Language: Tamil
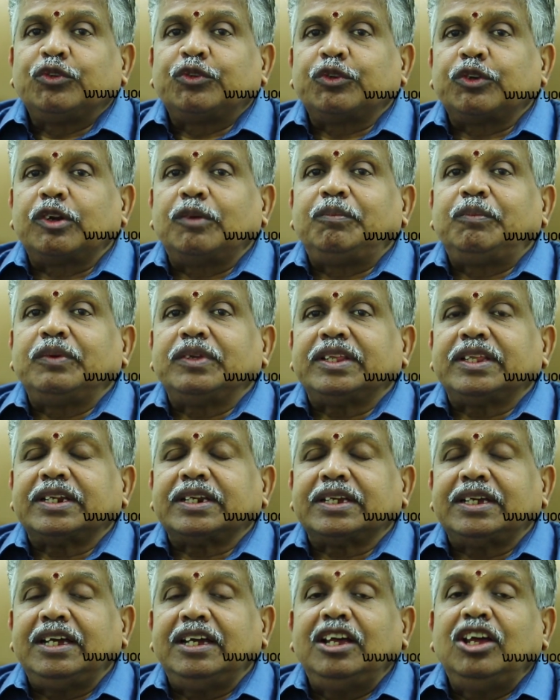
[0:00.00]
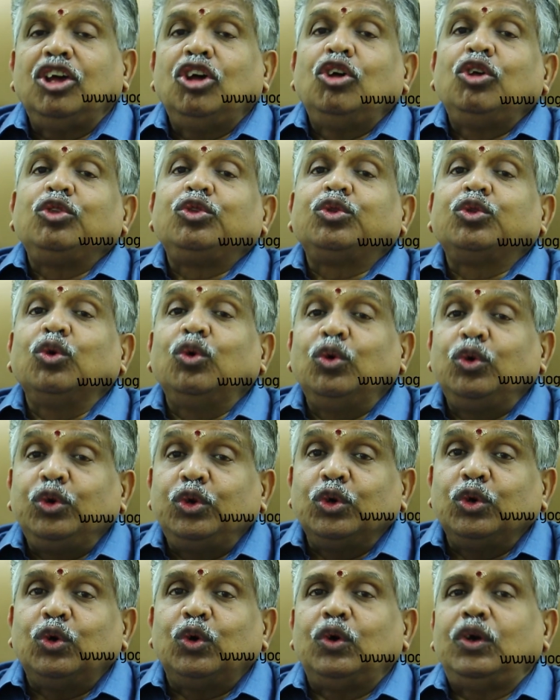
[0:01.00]
சுரப்பதற்கு
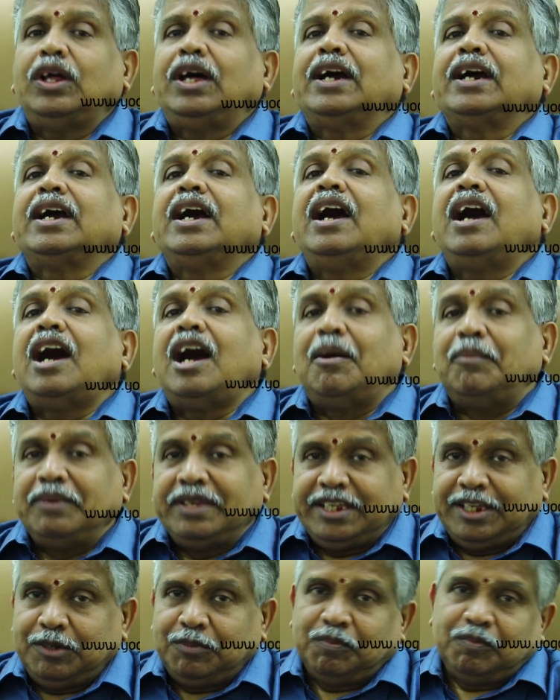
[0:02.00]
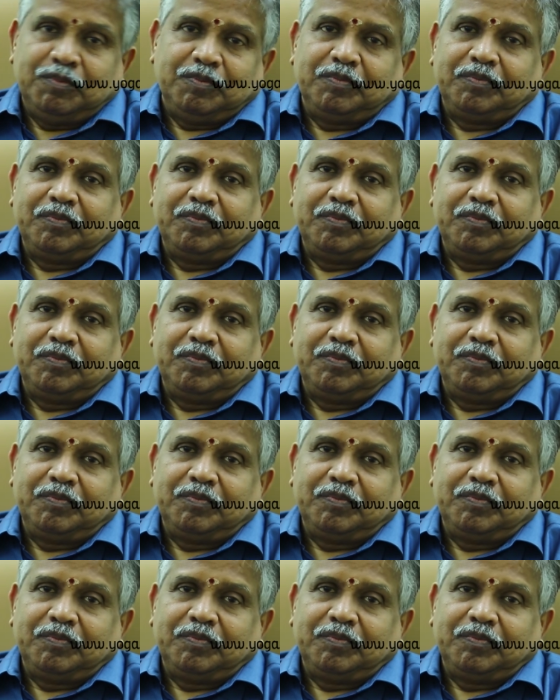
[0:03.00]
தூண்டுகோலாக அமையும்